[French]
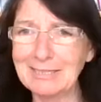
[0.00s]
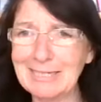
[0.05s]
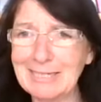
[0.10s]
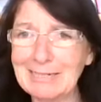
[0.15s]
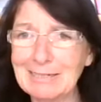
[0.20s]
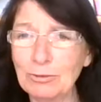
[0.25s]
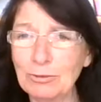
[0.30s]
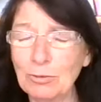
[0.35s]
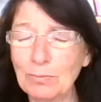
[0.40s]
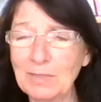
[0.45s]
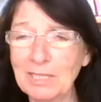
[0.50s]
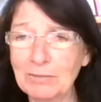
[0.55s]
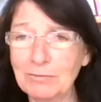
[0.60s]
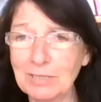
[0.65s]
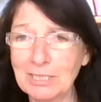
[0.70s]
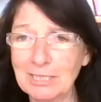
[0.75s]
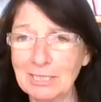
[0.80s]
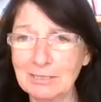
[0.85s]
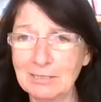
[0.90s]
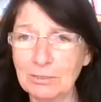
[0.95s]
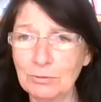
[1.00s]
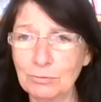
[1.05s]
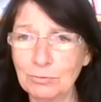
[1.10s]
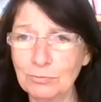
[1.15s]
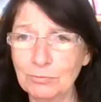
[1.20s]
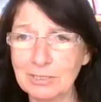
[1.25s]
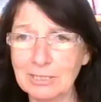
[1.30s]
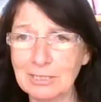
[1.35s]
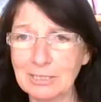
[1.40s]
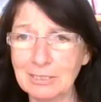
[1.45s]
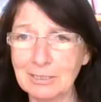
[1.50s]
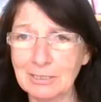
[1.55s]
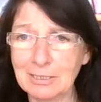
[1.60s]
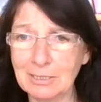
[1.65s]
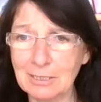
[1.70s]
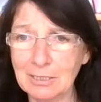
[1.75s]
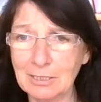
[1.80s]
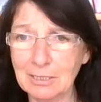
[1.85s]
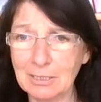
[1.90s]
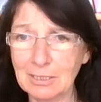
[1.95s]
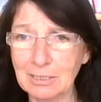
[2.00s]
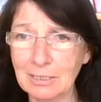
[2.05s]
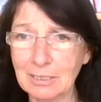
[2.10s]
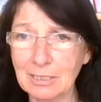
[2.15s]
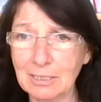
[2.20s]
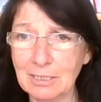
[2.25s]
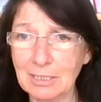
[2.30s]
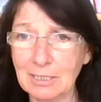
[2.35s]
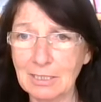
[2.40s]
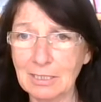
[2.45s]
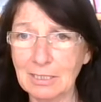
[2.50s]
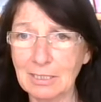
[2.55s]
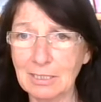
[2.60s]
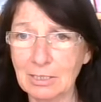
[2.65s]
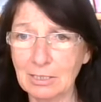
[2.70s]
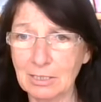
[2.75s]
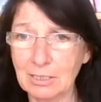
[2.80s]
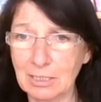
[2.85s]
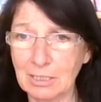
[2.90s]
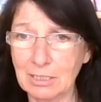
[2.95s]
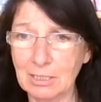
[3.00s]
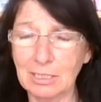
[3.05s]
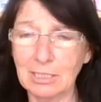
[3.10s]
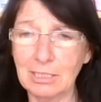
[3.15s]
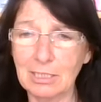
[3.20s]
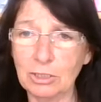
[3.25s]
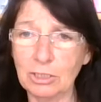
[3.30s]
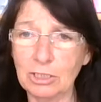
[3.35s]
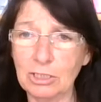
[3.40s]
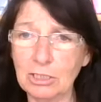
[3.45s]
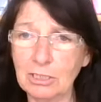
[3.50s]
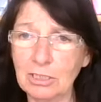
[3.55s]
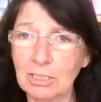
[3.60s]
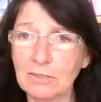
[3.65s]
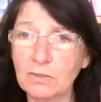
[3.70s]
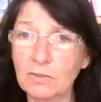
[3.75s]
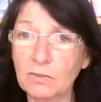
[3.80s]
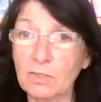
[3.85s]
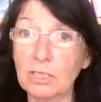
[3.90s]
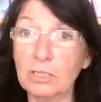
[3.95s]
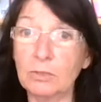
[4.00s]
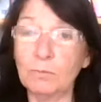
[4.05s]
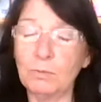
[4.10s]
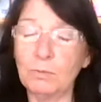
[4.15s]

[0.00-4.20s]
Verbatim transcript: tas de merveilles à découvrir et qui est à cette